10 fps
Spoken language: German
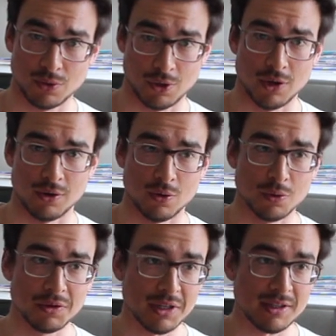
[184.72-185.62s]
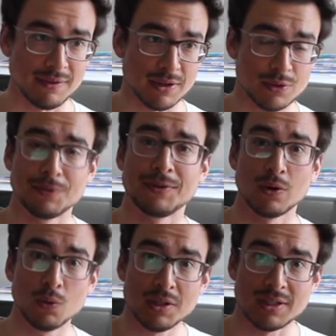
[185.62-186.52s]
zu können und nicht einfach zu
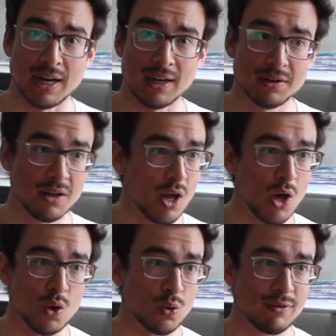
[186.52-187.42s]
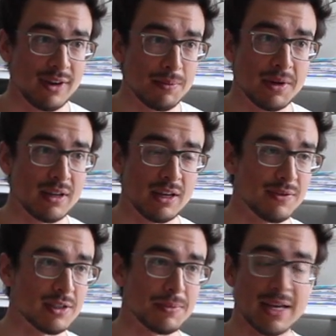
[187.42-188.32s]
verurteilen, nur weil jemand
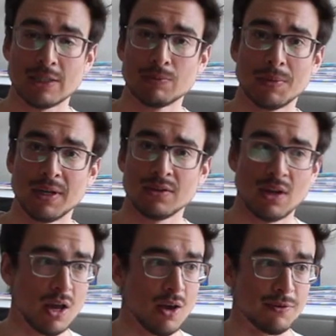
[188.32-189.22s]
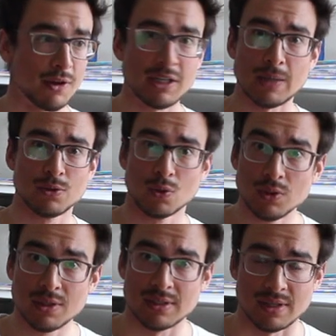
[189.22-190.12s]
etwas im ersten Moment völlig
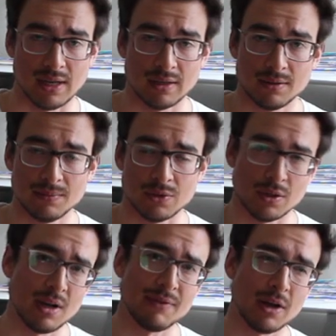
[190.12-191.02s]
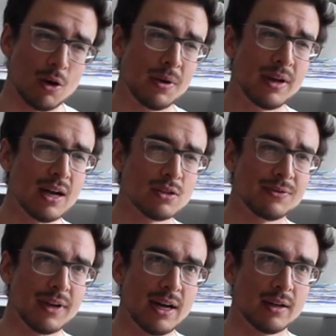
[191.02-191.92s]
Abstruses sagt, sondern einfach auch mal
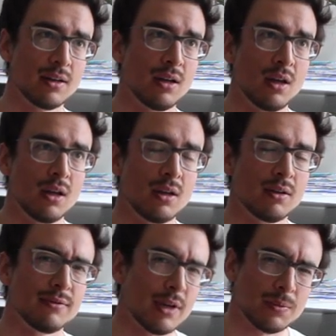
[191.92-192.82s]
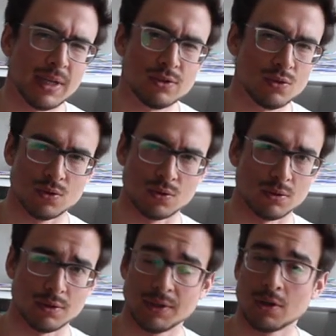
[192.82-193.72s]
nachzufragen, warum denkst du
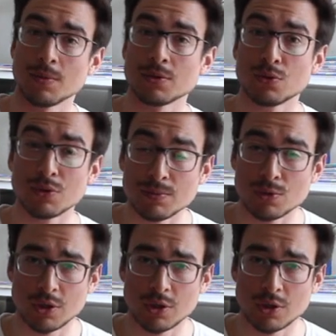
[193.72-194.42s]
so oder wie kommst du zu diesem